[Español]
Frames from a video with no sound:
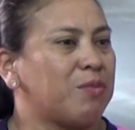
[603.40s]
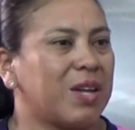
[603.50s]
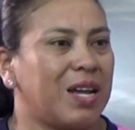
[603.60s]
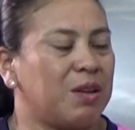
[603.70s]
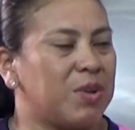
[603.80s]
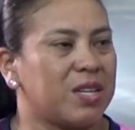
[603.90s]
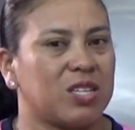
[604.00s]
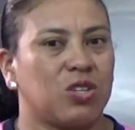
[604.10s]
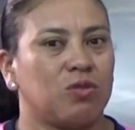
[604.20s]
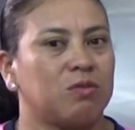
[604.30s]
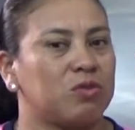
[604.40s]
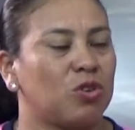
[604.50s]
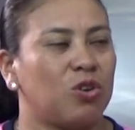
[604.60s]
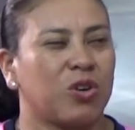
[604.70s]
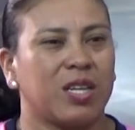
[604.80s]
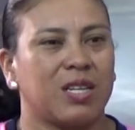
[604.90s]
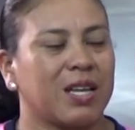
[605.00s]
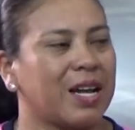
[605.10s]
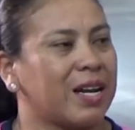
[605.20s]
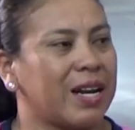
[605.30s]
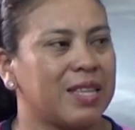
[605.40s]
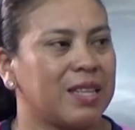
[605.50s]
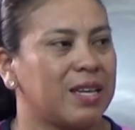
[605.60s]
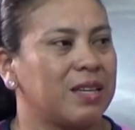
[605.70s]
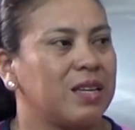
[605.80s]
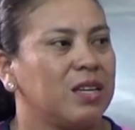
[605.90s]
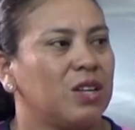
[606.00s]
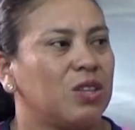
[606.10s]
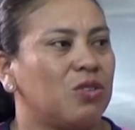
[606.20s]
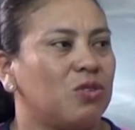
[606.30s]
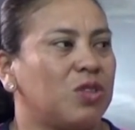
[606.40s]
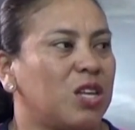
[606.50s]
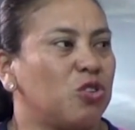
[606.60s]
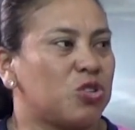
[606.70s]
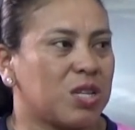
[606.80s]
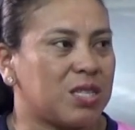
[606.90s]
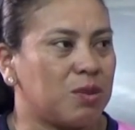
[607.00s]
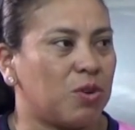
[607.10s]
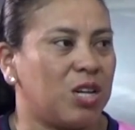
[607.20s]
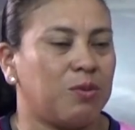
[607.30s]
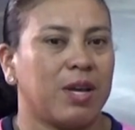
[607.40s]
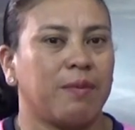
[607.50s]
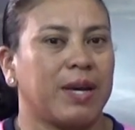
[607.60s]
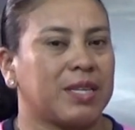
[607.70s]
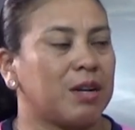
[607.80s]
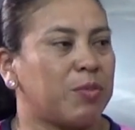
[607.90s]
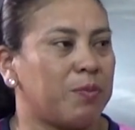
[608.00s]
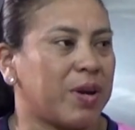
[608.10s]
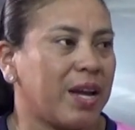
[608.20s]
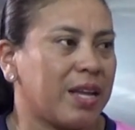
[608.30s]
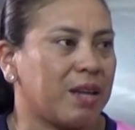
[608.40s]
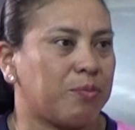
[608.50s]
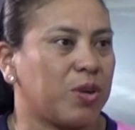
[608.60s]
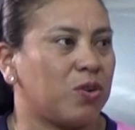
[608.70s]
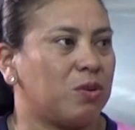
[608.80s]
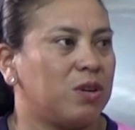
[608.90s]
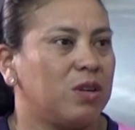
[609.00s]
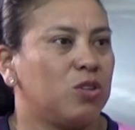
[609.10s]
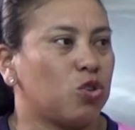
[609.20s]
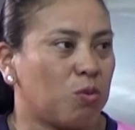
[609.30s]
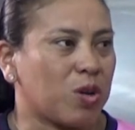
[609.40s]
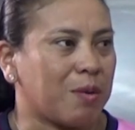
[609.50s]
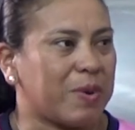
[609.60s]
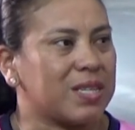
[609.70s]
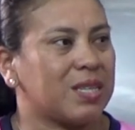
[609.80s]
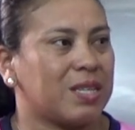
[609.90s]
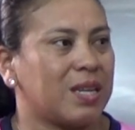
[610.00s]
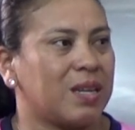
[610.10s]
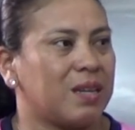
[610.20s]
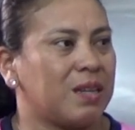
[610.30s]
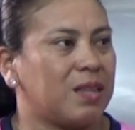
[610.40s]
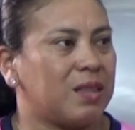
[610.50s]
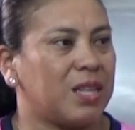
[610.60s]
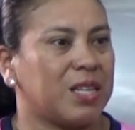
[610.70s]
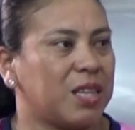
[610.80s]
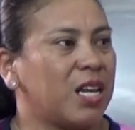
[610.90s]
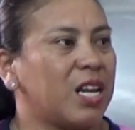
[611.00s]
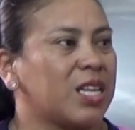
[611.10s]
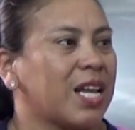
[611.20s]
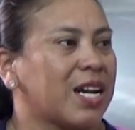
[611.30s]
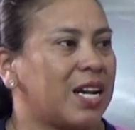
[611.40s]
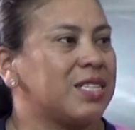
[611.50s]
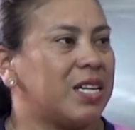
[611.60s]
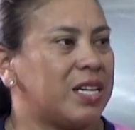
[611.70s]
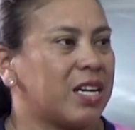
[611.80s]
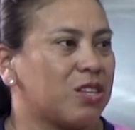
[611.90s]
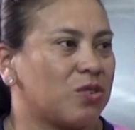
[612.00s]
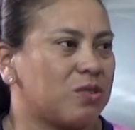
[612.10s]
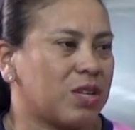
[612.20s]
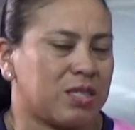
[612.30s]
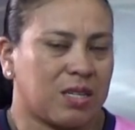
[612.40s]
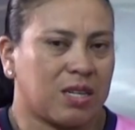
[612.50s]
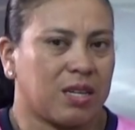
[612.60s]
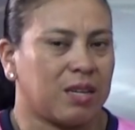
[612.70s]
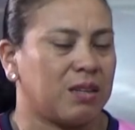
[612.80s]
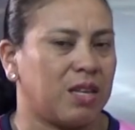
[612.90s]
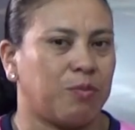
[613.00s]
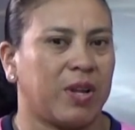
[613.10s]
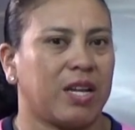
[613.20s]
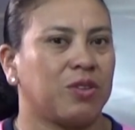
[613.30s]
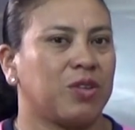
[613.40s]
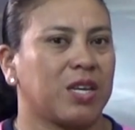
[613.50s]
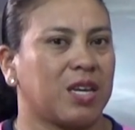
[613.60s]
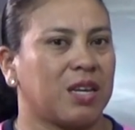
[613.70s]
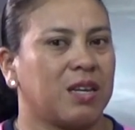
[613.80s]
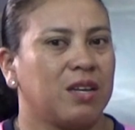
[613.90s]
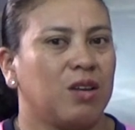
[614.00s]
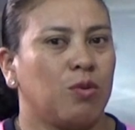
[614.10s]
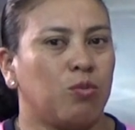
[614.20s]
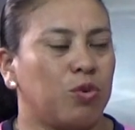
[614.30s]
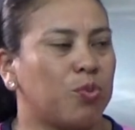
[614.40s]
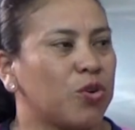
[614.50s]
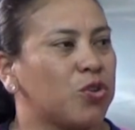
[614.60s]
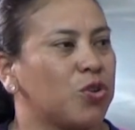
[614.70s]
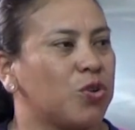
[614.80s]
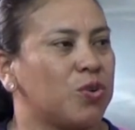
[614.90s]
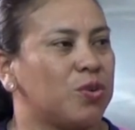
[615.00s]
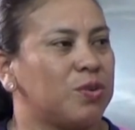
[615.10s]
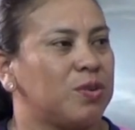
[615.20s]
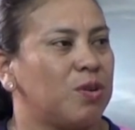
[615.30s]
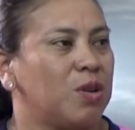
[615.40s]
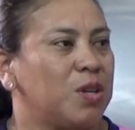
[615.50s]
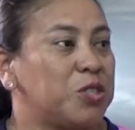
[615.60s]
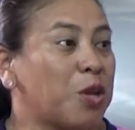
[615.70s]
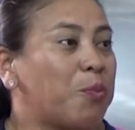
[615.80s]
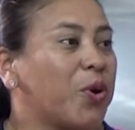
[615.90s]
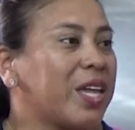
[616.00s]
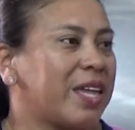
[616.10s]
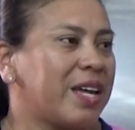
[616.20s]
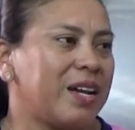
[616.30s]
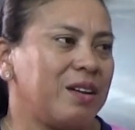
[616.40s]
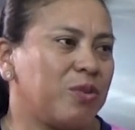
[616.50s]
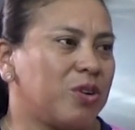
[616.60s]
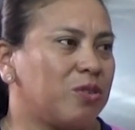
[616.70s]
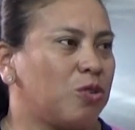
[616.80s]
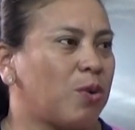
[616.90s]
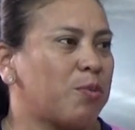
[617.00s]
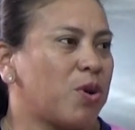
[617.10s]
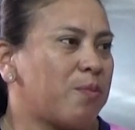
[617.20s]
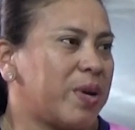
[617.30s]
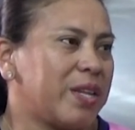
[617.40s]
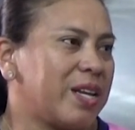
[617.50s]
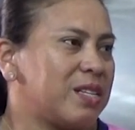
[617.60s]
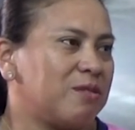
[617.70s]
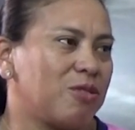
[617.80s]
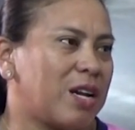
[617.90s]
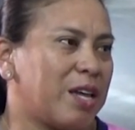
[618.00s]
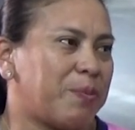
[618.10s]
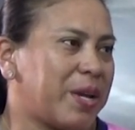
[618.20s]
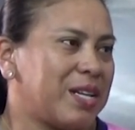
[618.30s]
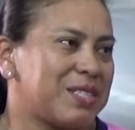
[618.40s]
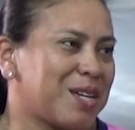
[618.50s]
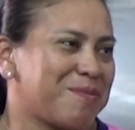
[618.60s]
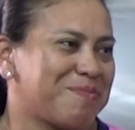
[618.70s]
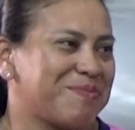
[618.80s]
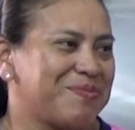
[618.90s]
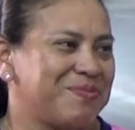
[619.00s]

tema de alimentación, son logísticas grandes donde no sé si Bolivia va a estar preparada, pero somos capaces de, de tener estas clases de reto. así que esperando de que muy pronto se pueda dar, bueno, no vamos a perder nunca la esperanza.